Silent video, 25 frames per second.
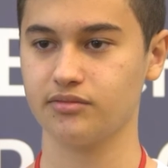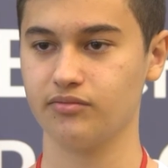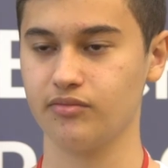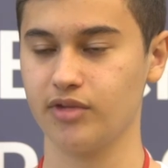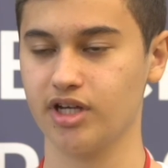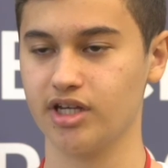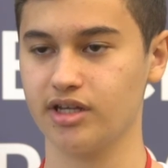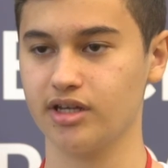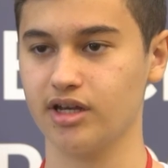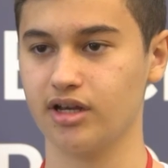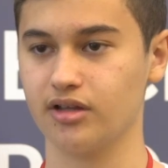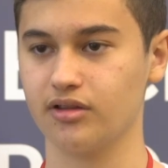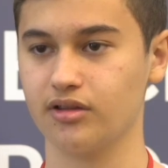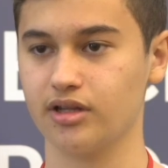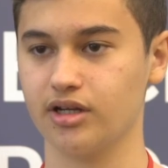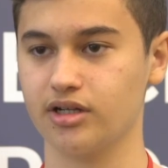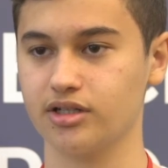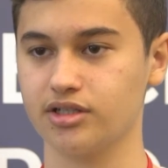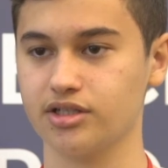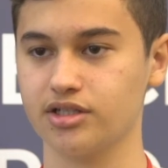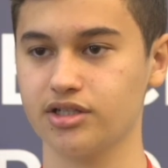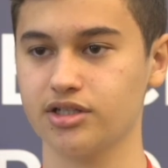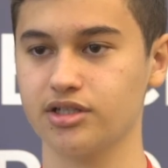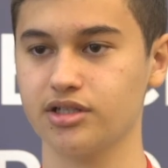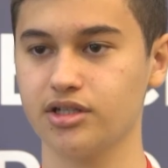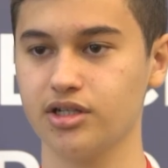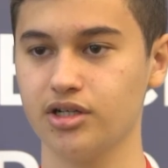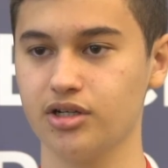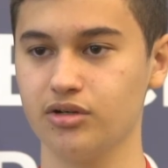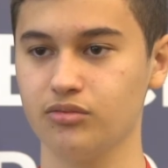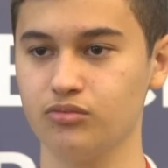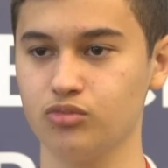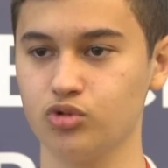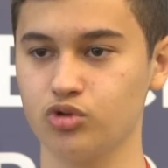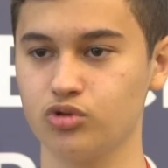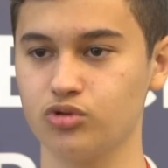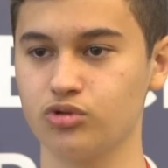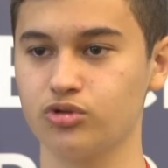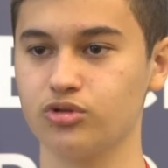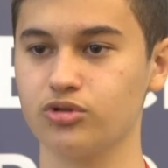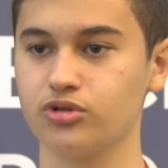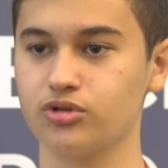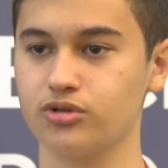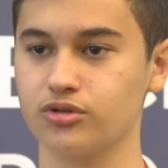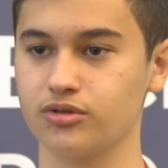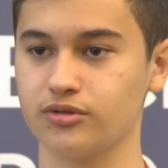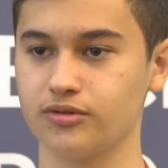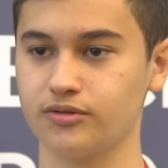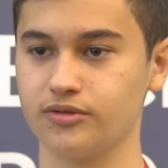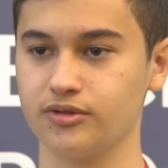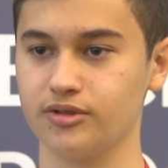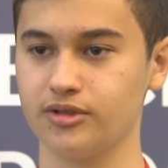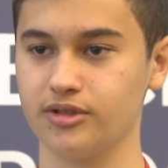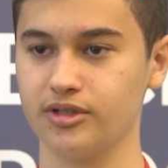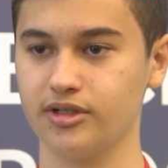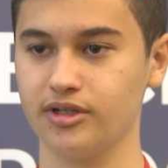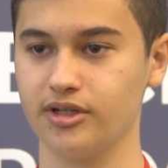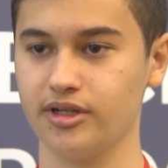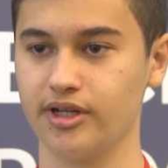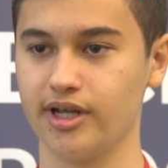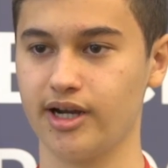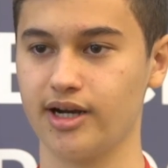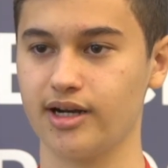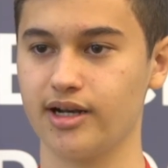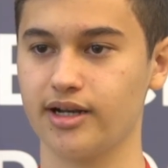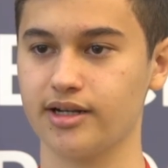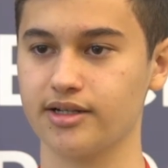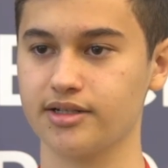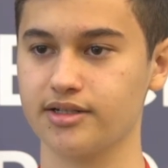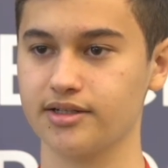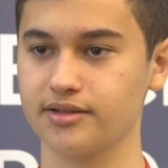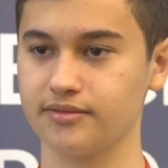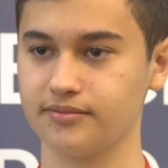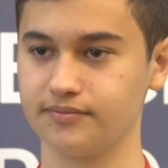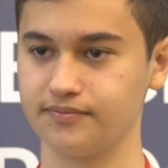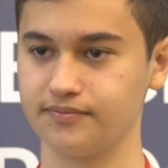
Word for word: mekanlar, bu tür yerler.